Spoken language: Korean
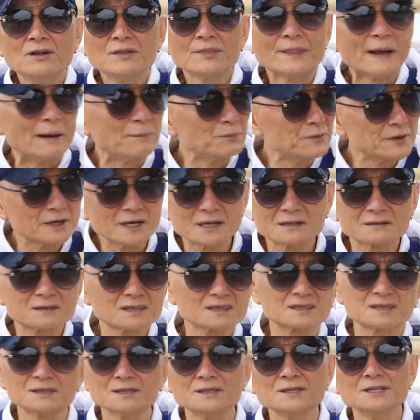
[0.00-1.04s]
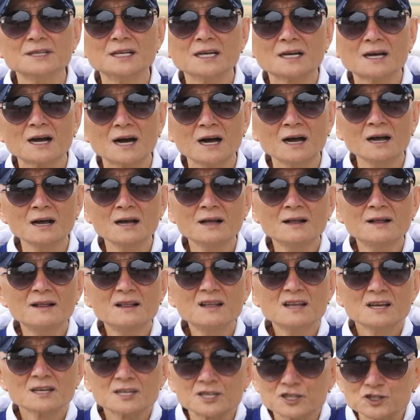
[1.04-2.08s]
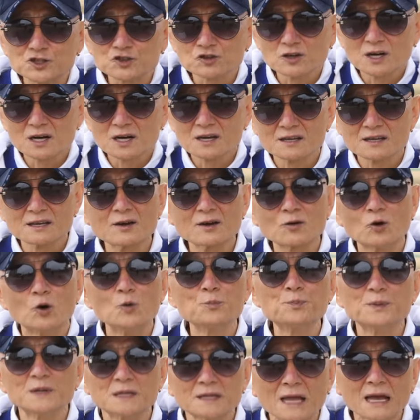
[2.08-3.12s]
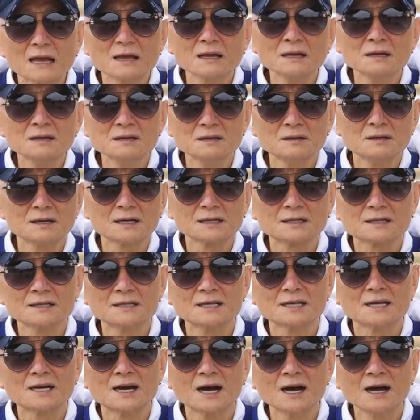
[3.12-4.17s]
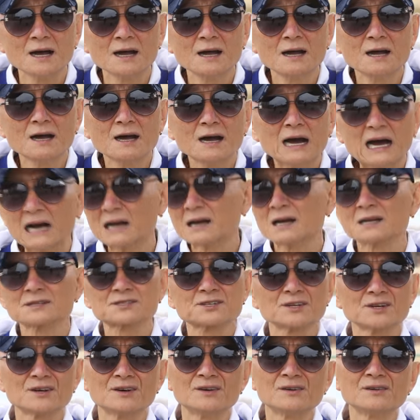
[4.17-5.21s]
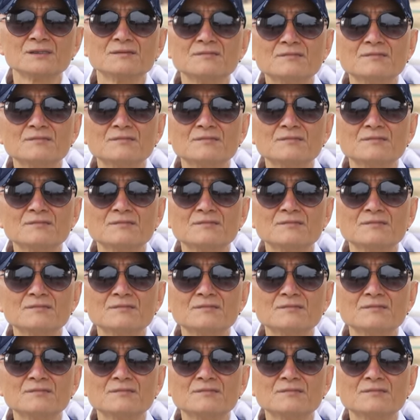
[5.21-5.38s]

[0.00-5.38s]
남들한테 들으니까 기수가 그냥 곱비 땡기는 것 같으니까 안 갔어요?